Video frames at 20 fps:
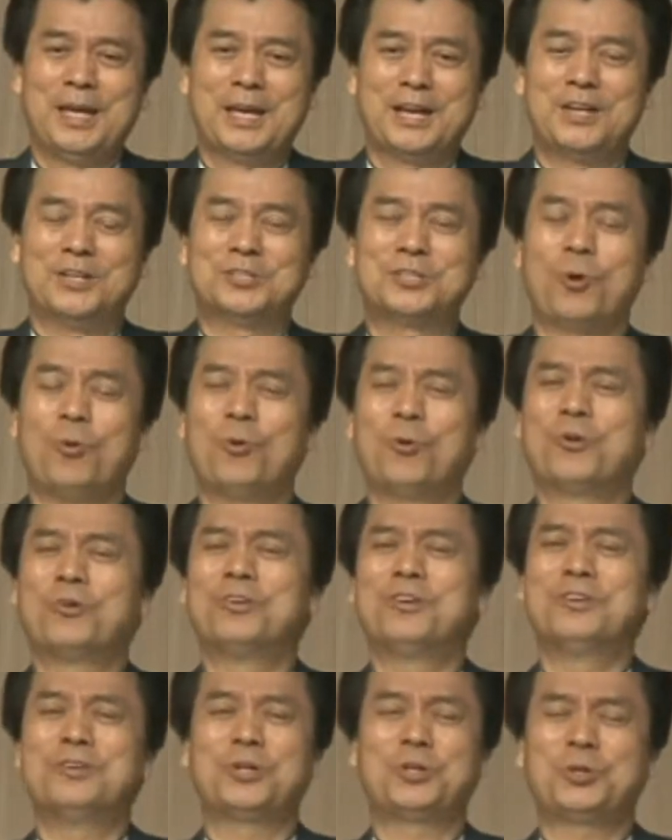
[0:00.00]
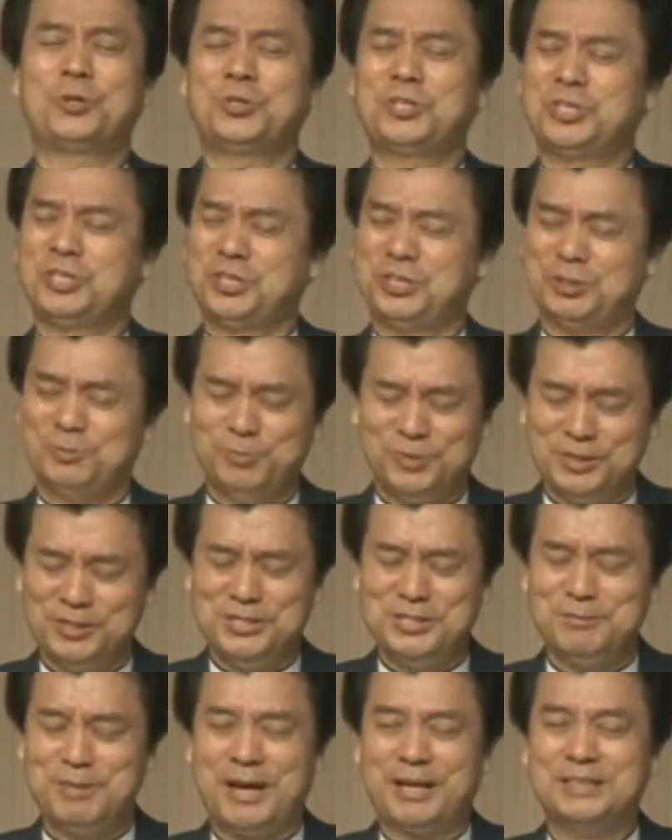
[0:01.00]
거기서 오르는 것도
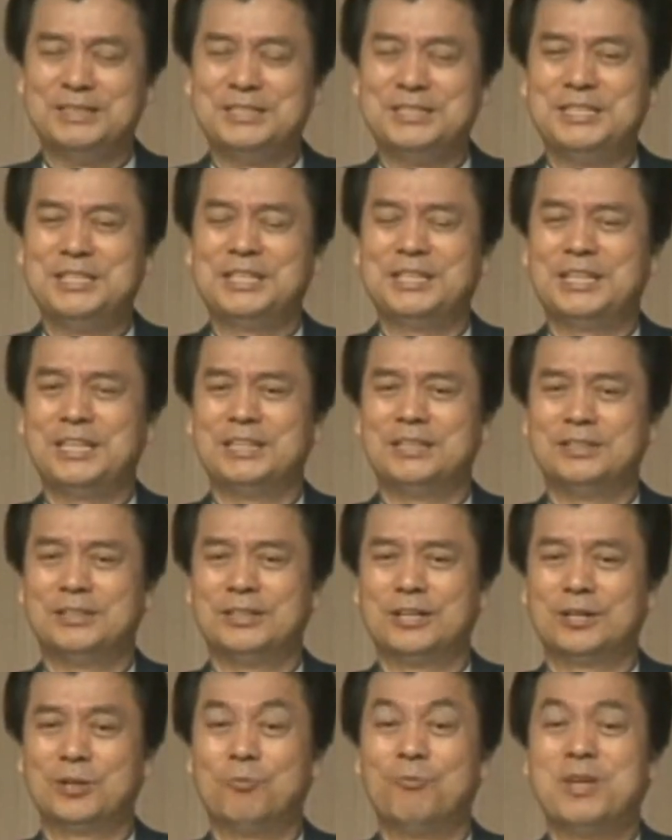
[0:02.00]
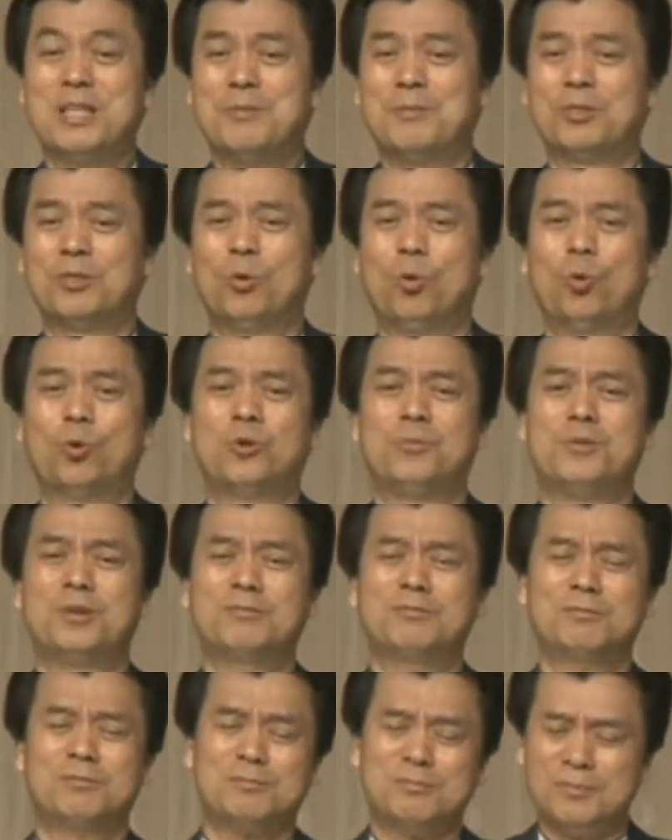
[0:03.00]
힘들지만은 지키는 것왜냐면
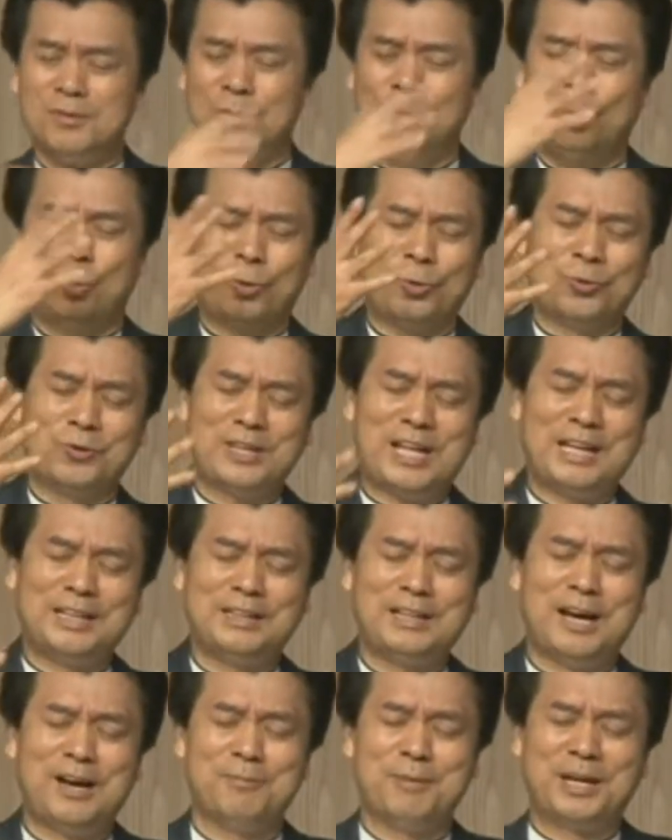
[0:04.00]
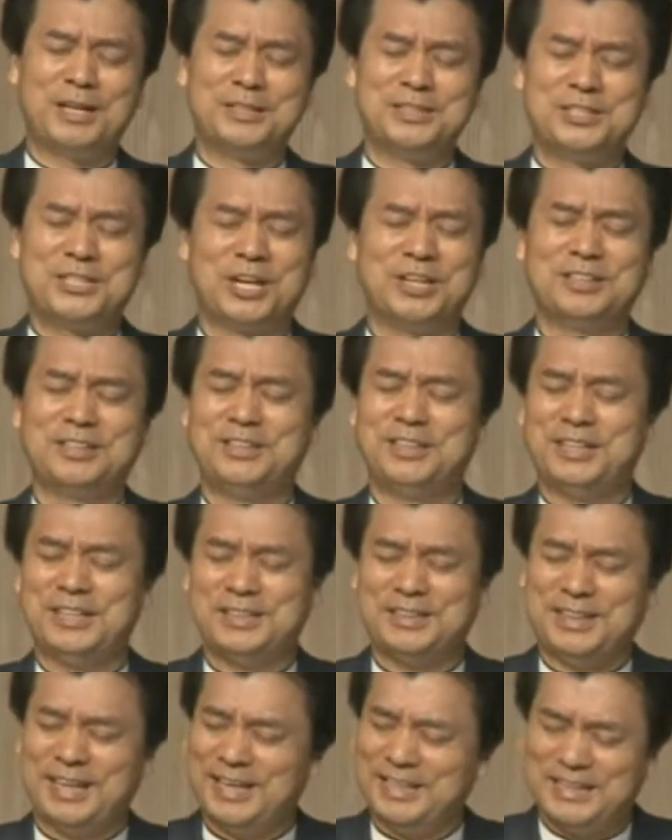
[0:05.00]
오르면 오르고 난 다음에는
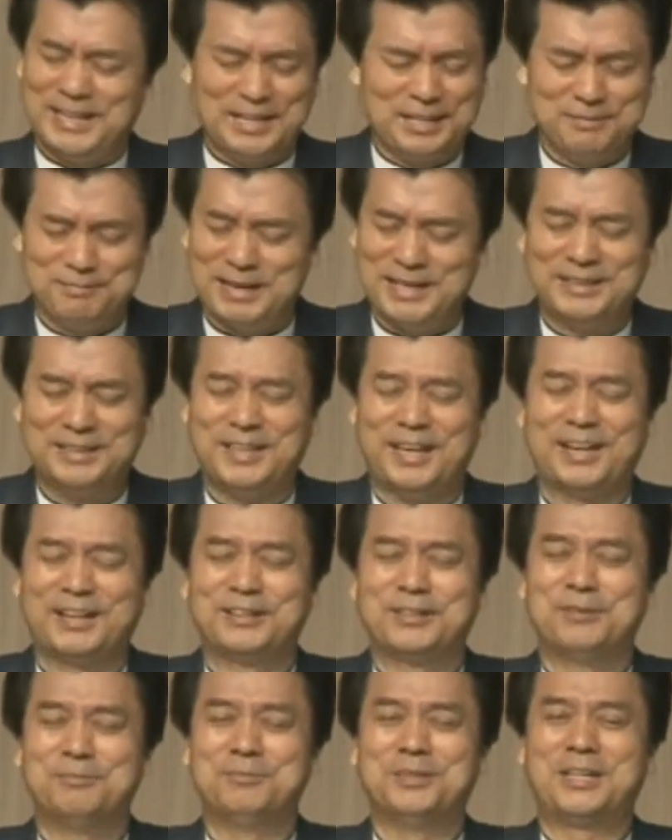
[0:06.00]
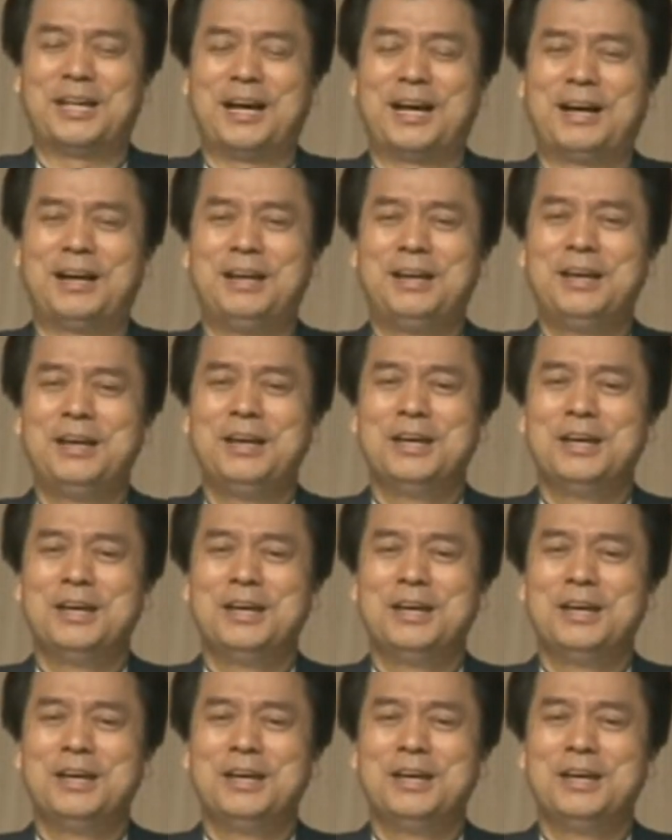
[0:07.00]
적들이 대단히 많다는 겁니다.